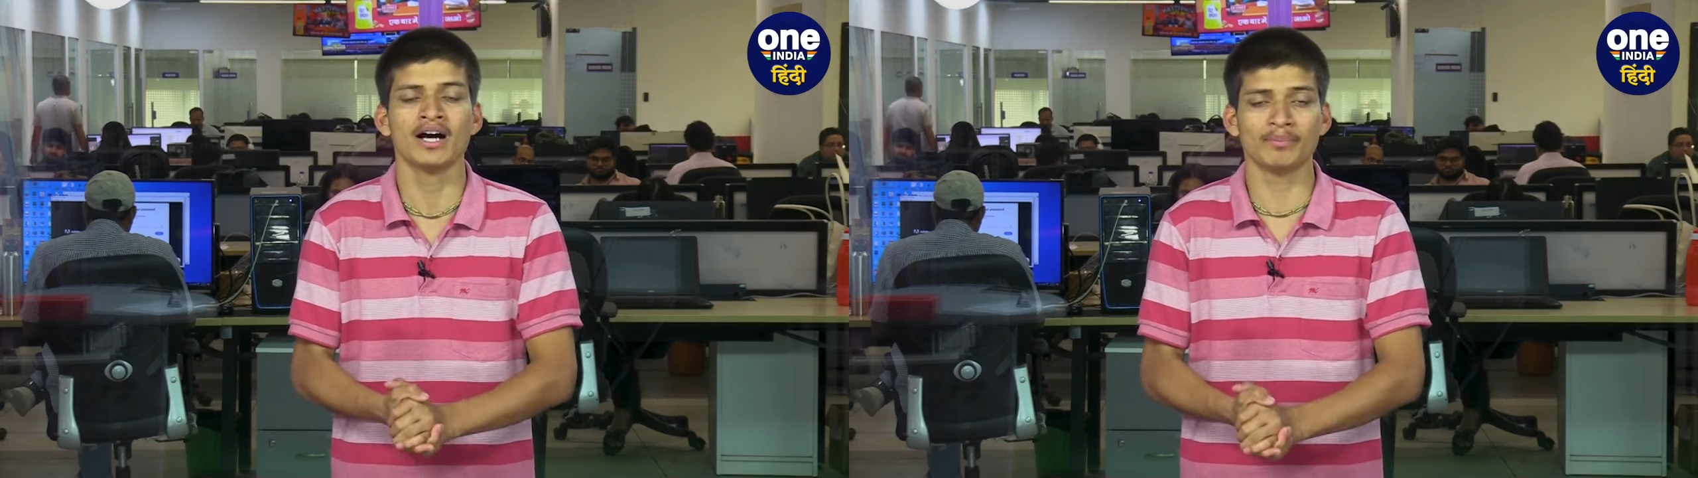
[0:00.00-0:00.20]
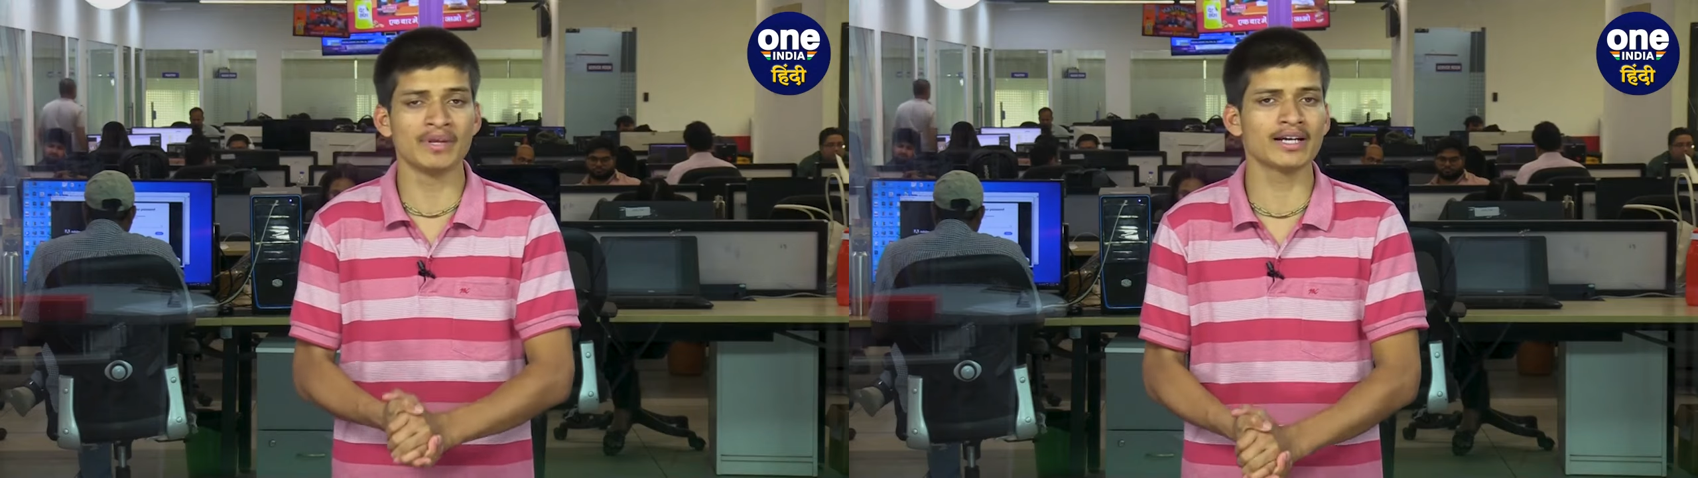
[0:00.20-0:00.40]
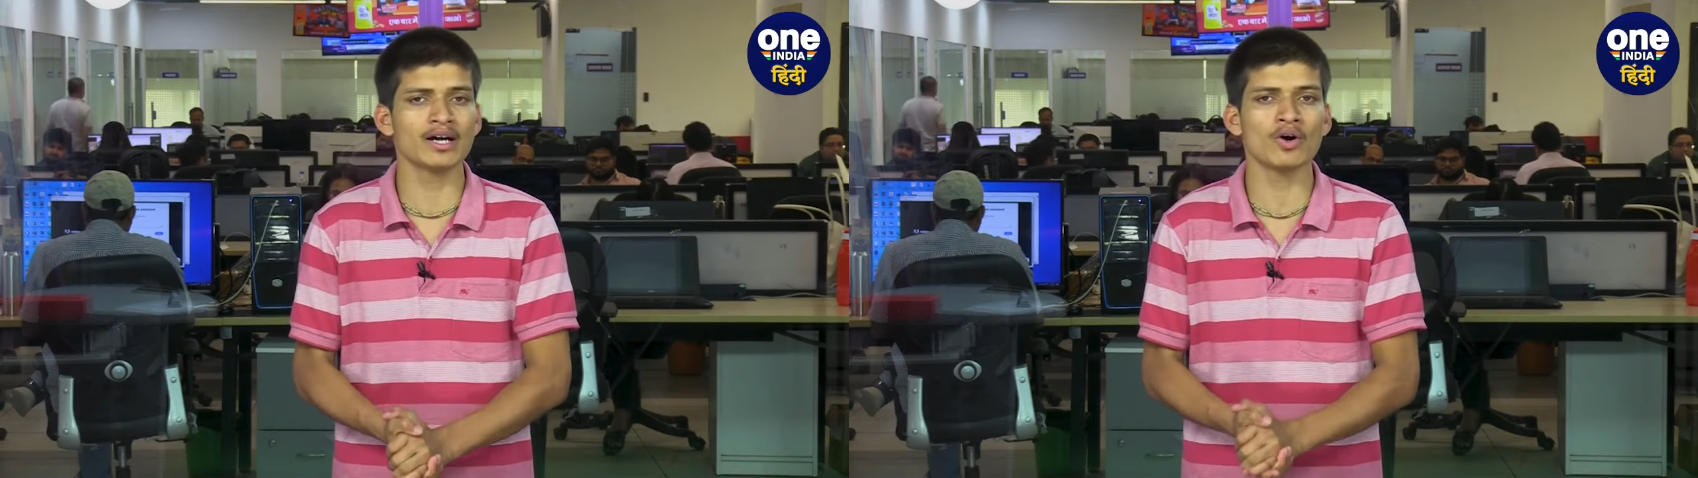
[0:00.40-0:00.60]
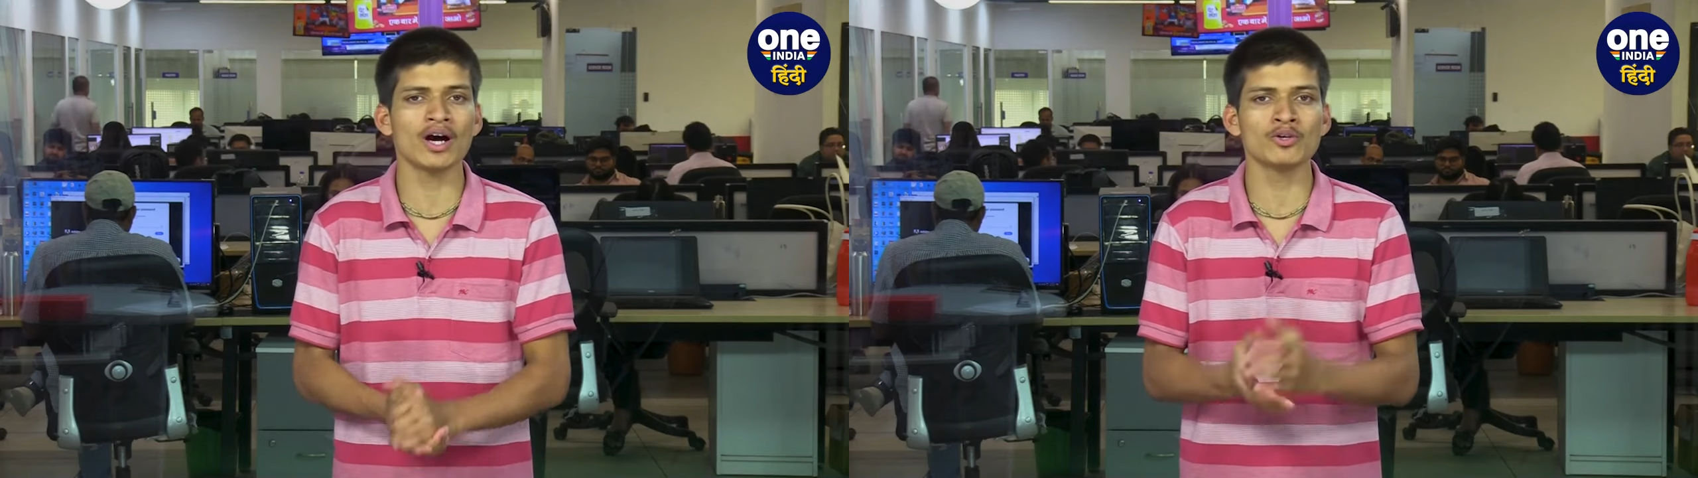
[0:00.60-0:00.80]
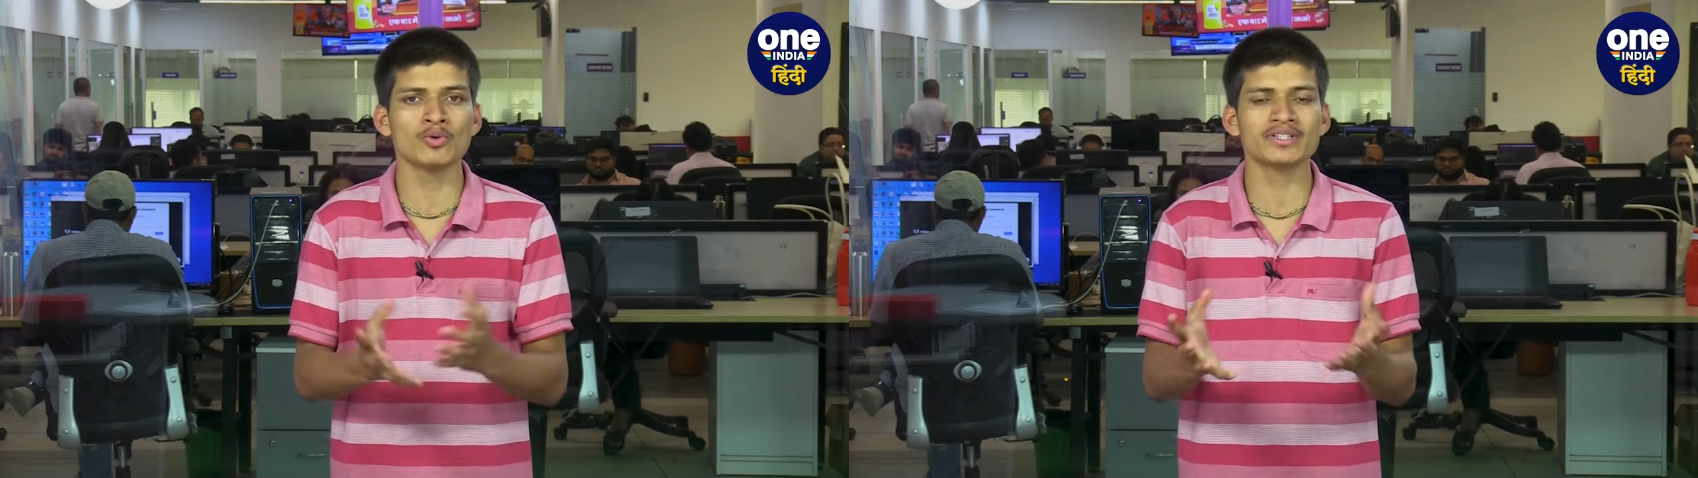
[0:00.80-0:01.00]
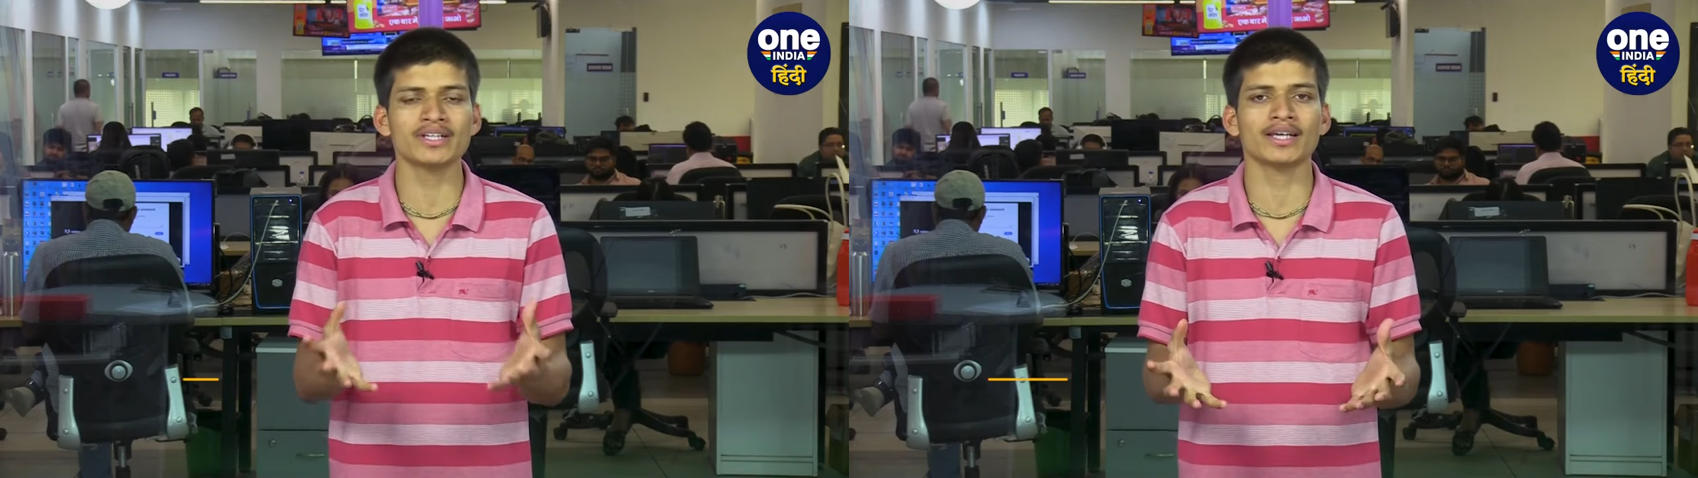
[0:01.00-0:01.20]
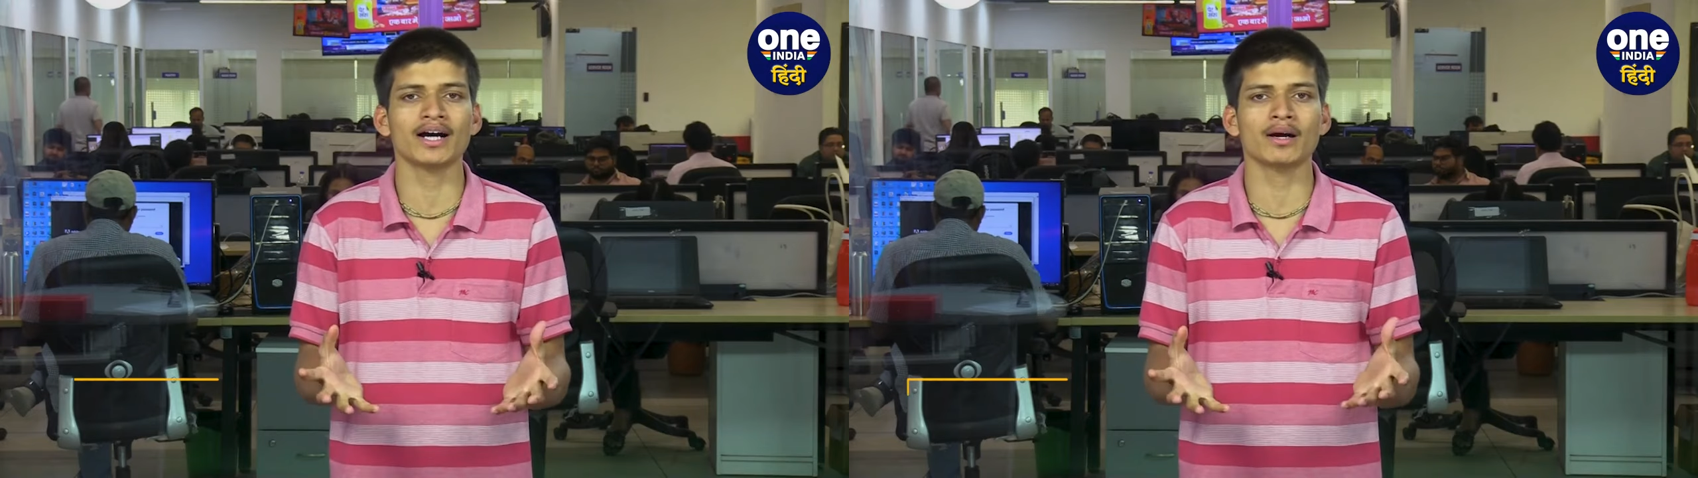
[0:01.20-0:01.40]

अब देखना होगा यूएसए क्या